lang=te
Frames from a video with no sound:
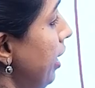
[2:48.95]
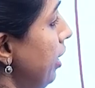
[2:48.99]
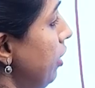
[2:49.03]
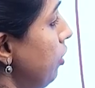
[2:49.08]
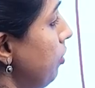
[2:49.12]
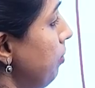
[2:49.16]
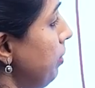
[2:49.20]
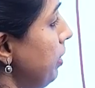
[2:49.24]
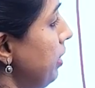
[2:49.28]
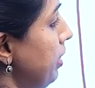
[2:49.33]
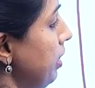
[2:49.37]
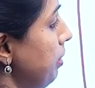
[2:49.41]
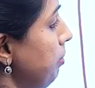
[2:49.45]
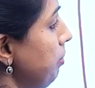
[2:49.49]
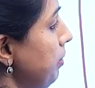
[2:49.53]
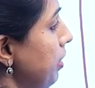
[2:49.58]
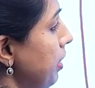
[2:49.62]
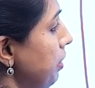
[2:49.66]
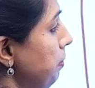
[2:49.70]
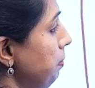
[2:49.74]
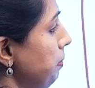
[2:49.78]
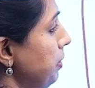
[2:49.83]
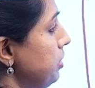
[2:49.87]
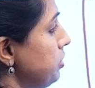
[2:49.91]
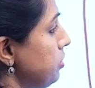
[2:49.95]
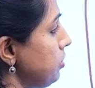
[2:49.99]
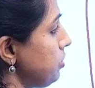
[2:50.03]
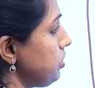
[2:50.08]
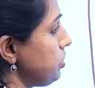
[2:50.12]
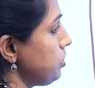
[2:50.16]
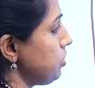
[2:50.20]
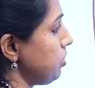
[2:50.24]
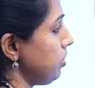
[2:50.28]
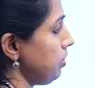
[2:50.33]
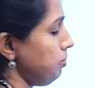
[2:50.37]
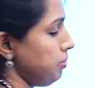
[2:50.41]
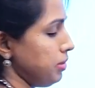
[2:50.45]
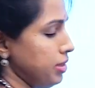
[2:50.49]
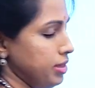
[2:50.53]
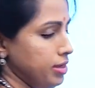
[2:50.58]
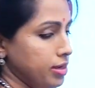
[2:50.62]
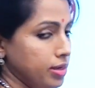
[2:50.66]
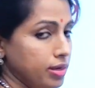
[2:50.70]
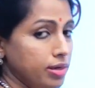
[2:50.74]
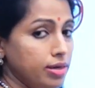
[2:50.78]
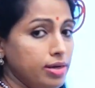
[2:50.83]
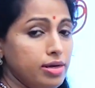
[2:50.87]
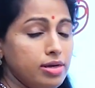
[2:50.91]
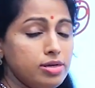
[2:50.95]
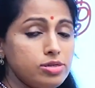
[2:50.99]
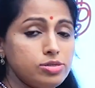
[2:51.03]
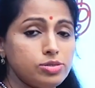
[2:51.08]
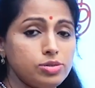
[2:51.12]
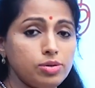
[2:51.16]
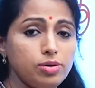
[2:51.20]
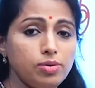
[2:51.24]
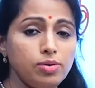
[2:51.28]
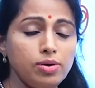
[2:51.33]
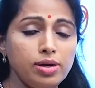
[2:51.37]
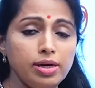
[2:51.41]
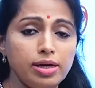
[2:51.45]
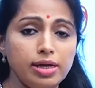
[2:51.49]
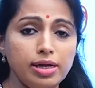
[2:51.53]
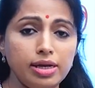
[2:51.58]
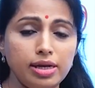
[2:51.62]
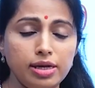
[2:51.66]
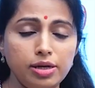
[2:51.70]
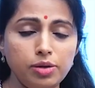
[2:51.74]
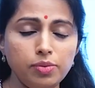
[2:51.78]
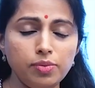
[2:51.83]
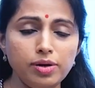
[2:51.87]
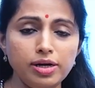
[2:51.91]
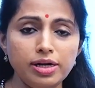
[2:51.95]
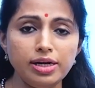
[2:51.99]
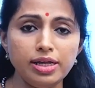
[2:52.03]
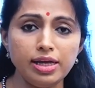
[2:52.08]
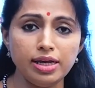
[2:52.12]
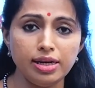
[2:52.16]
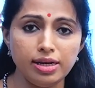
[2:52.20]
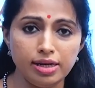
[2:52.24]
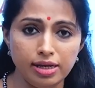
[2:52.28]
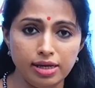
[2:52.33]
ఎండోమెట్రియం కనిపించవచ్చు అనమాట సో ఇటువంటి